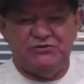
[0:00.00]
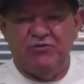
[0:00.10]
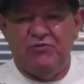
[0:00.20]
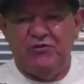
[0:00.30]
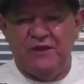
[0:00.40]

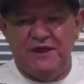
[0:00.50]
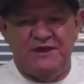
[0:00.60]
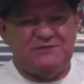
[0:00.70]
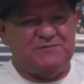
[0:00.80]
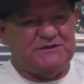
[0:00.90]
Nosso
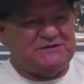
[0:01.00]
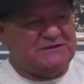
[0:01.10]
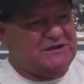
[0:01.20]
tubarão, nosso